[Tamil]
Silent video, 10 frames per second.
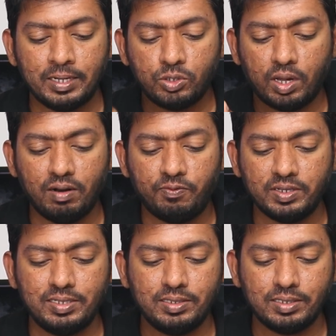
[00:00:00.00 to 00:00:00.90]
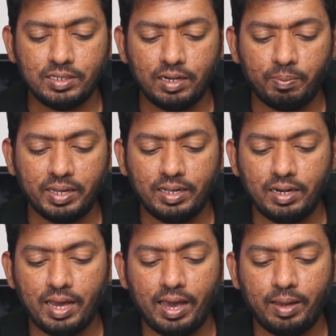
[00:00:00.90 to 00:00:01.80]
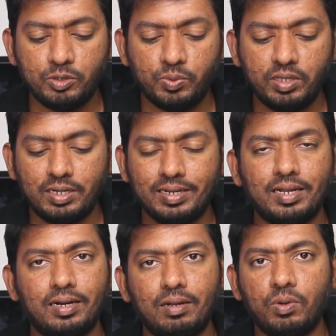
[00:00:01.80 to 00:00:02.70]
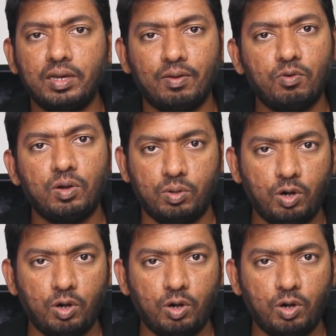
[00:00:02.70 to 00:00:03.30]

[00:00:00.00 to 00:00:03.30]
ஸோ அதில் ஃபஸ்ட் செக்ஷனில் பார்த்தீங்கன்னா ஆப்ஸ் வந்து ரெட் கலரில் உங்களுக்கு எவ்வளோ